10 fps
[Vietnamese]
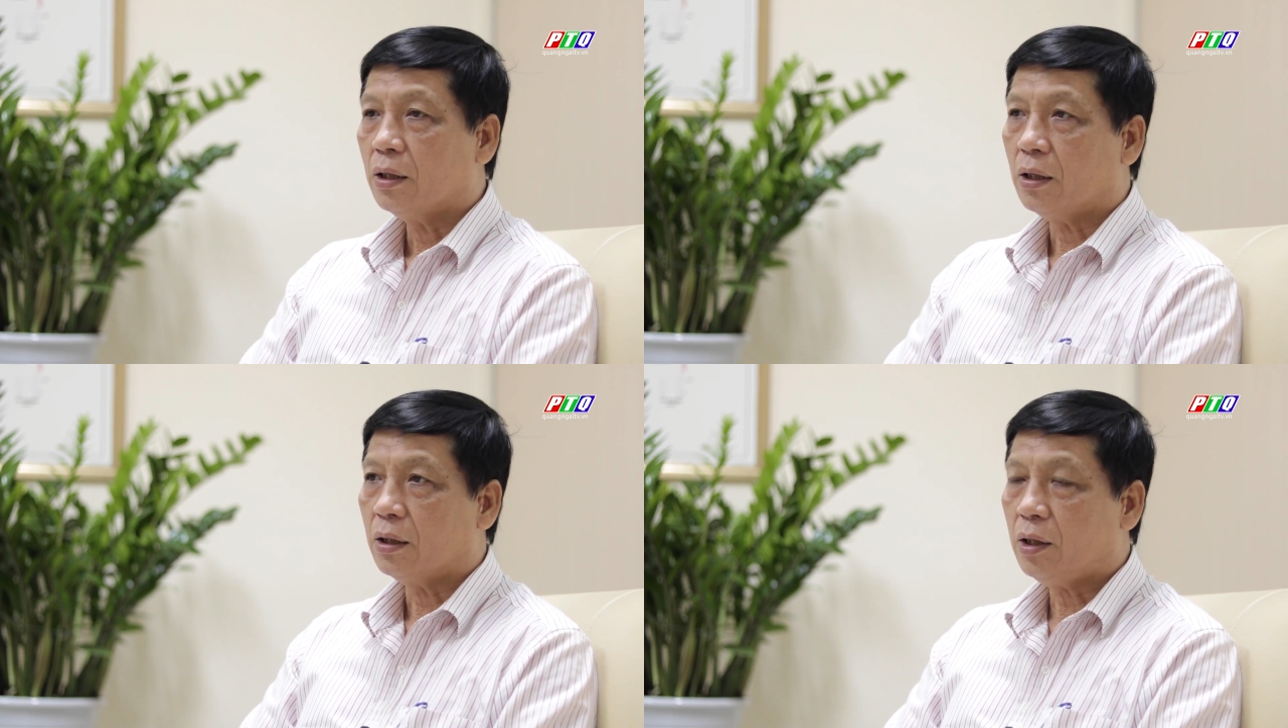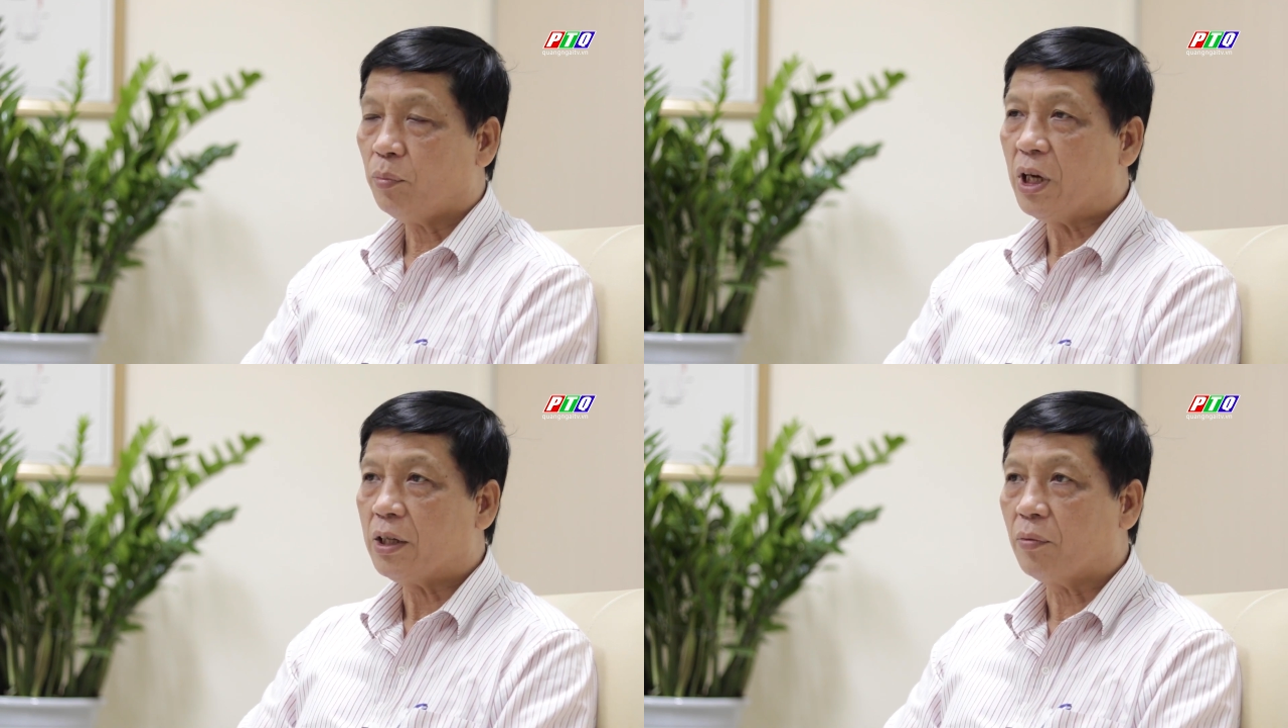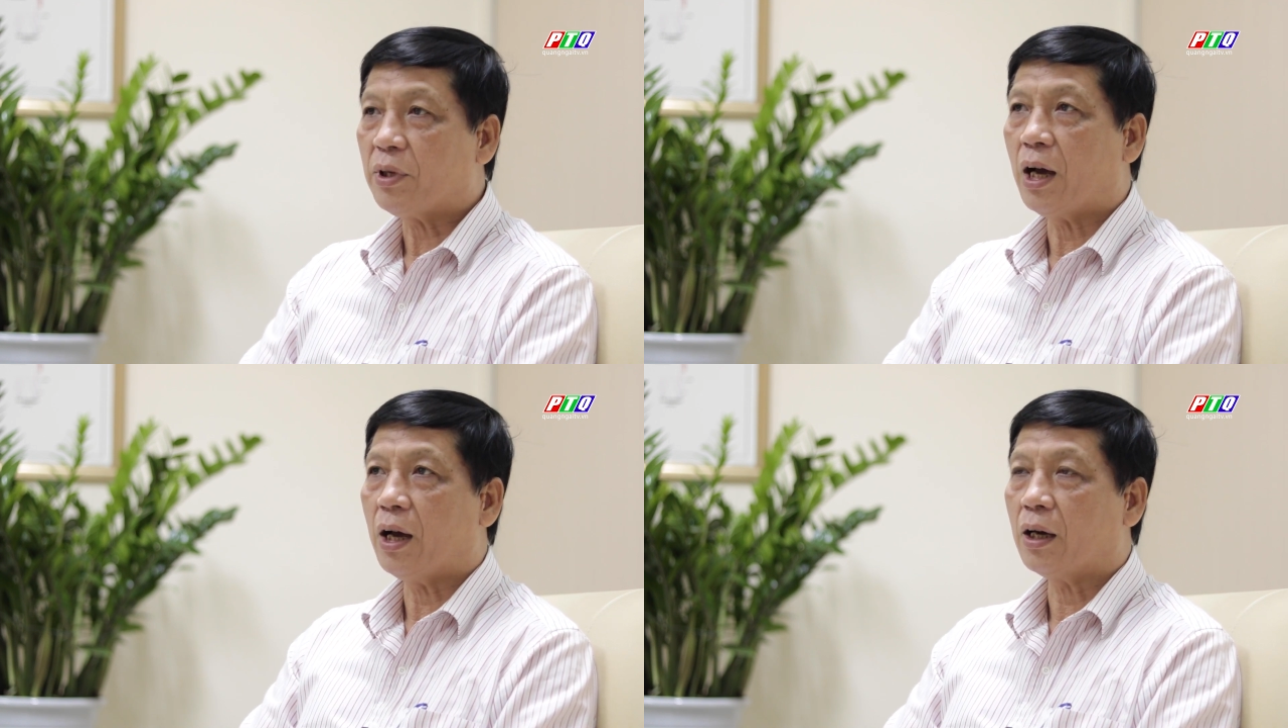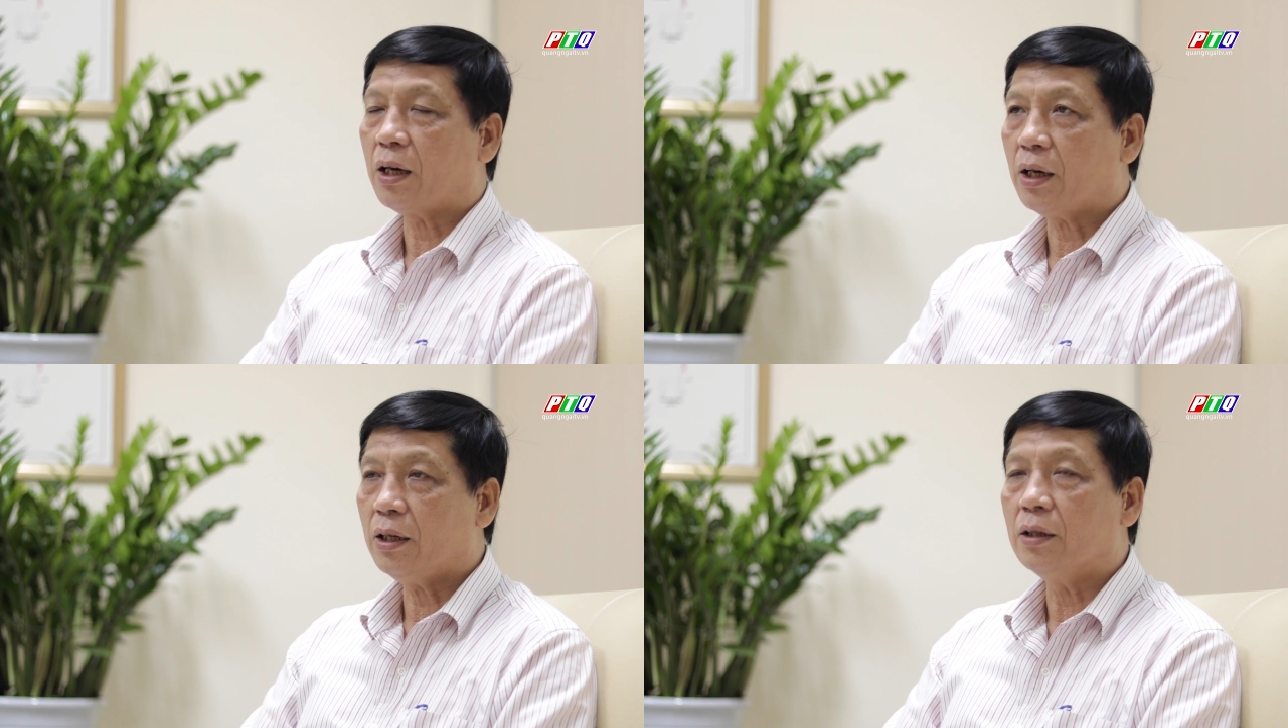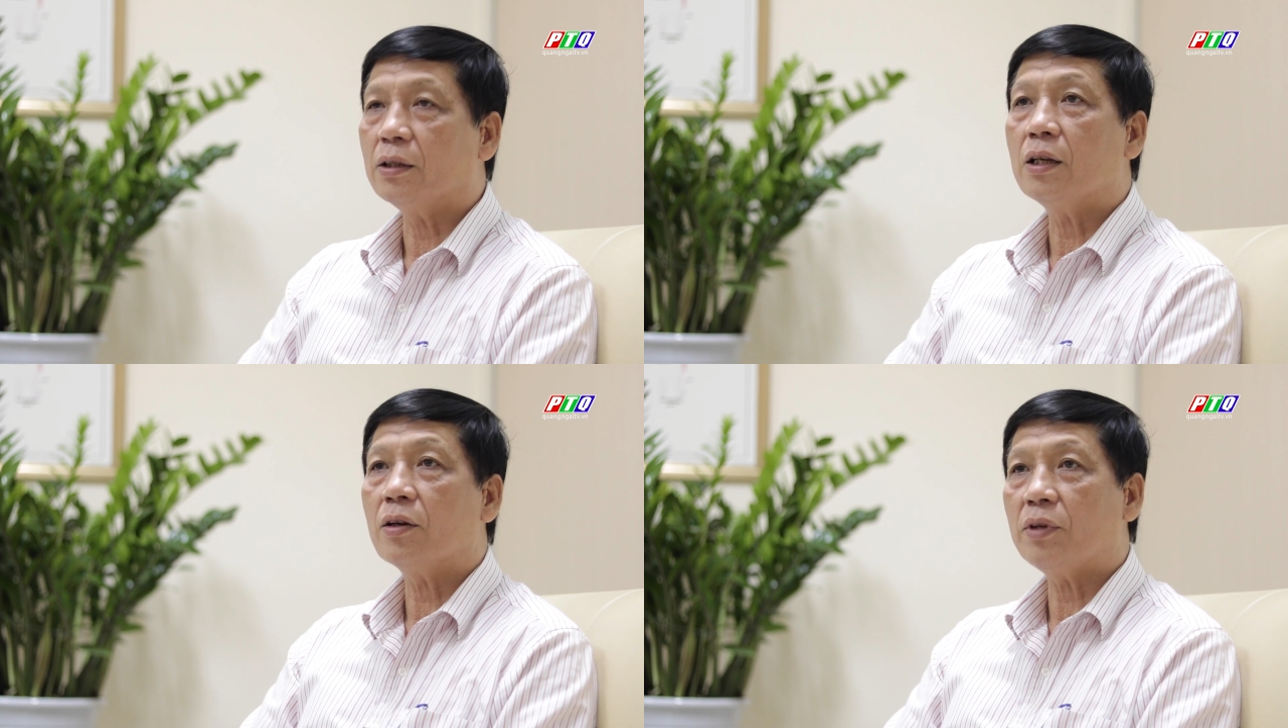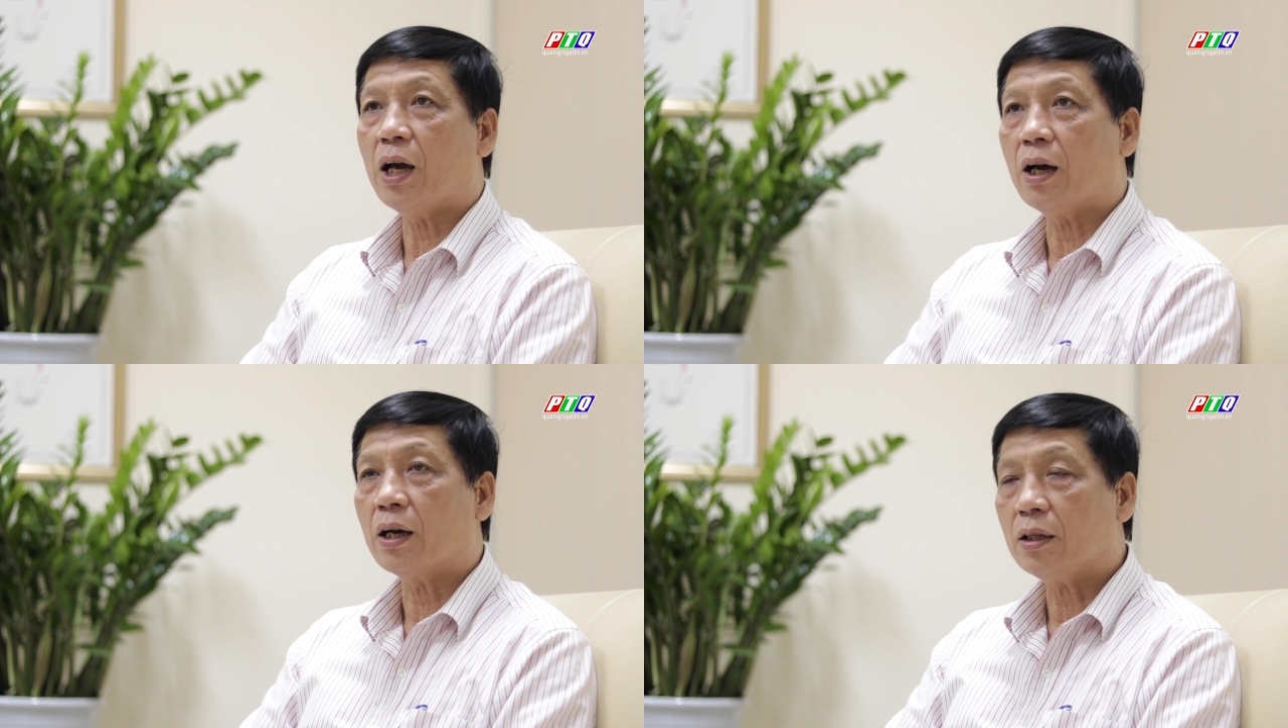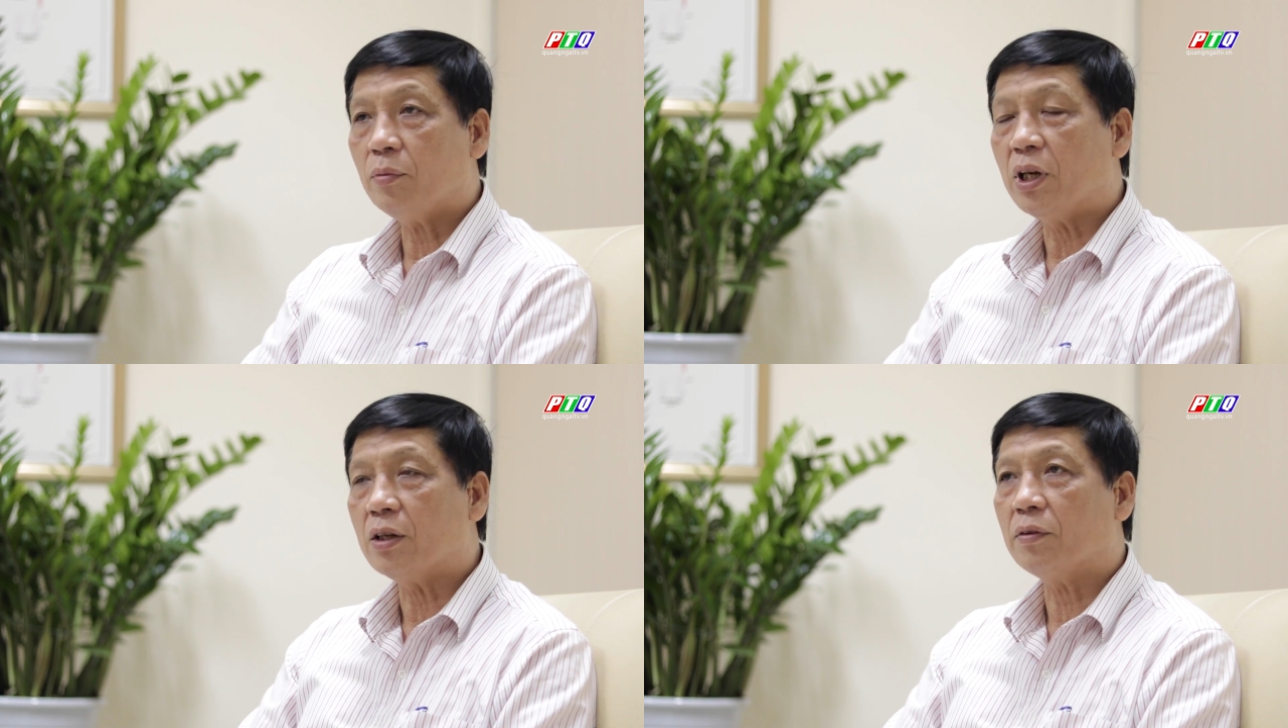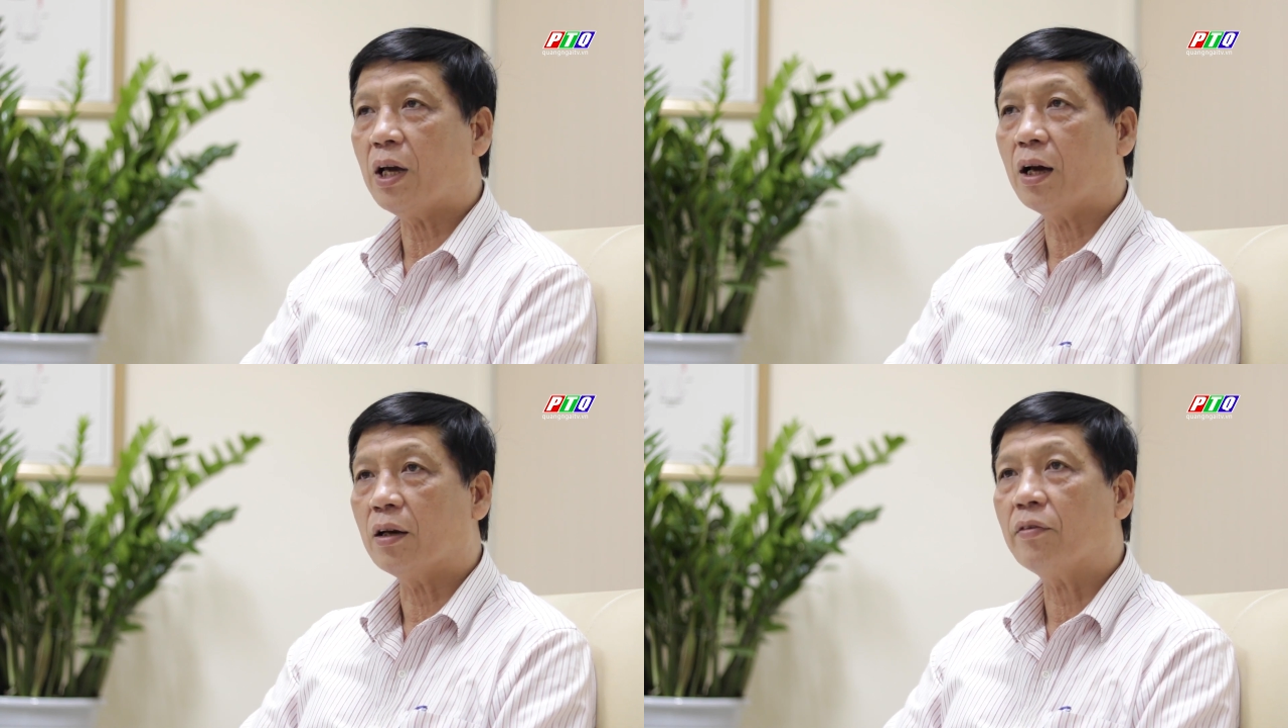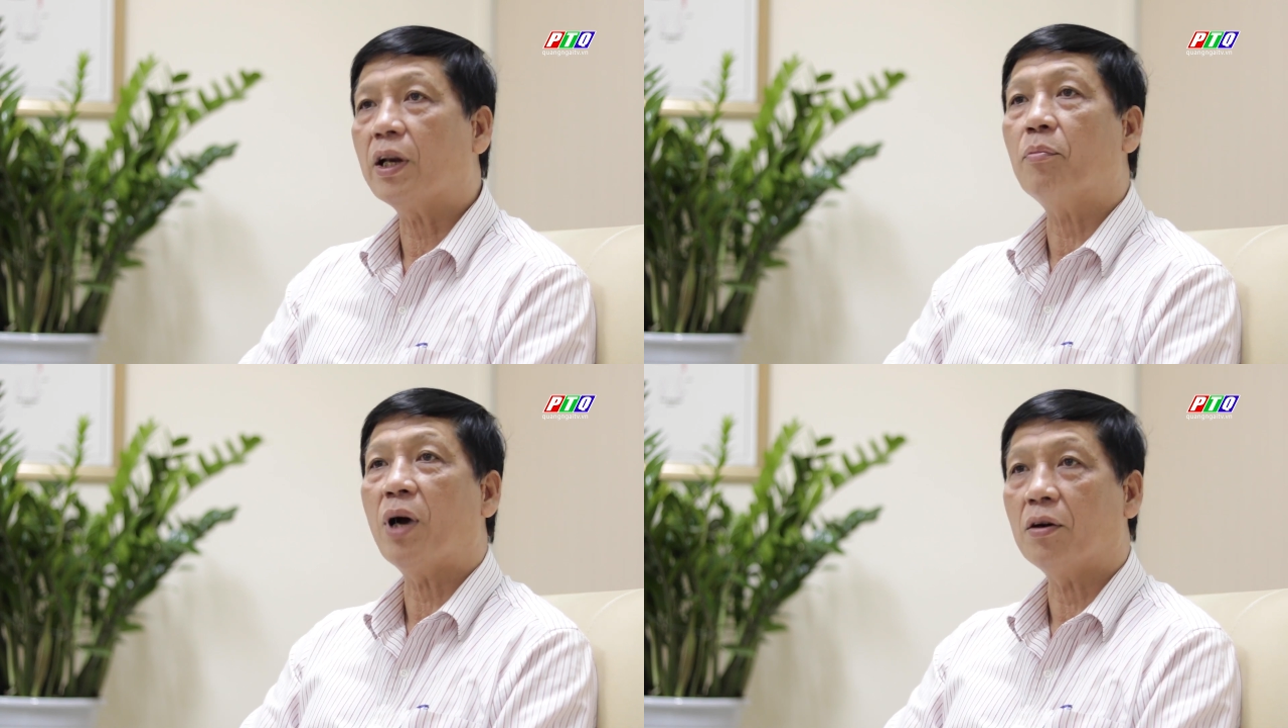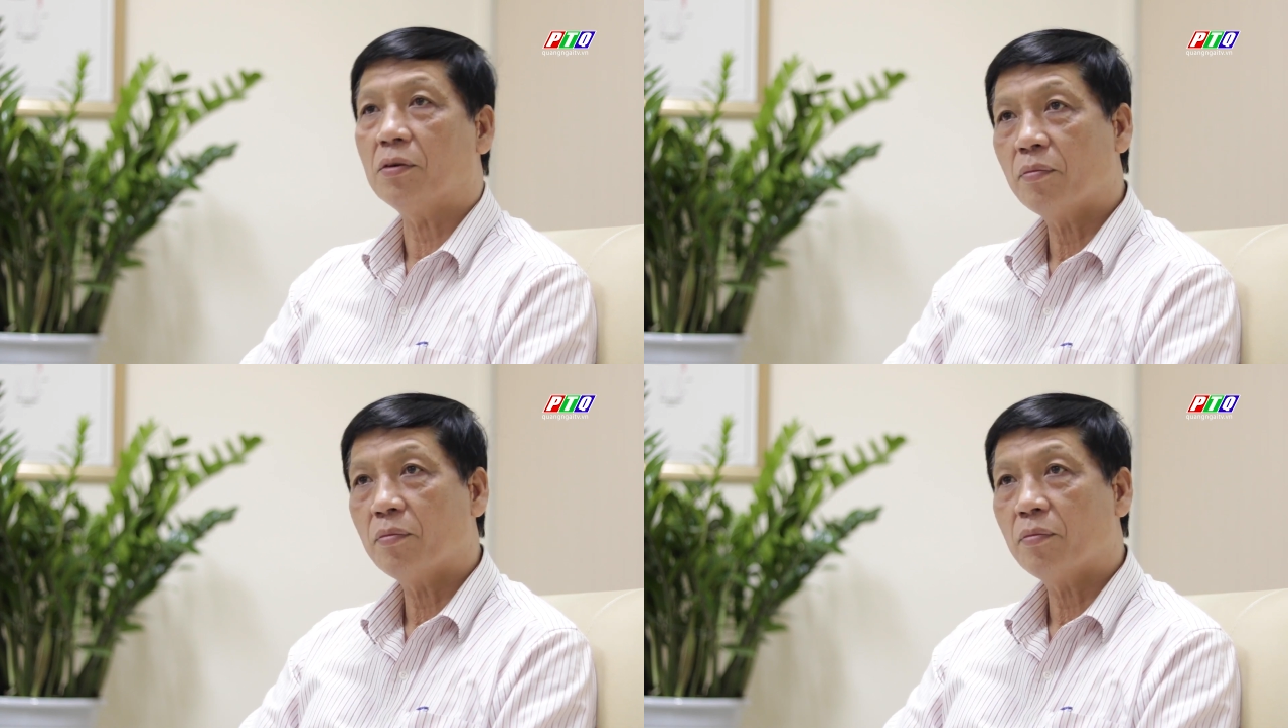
à, thiết bị trong nhà, các cái đường dây trong nhà, các thiết bị trong nhà nó phải đảm bảo,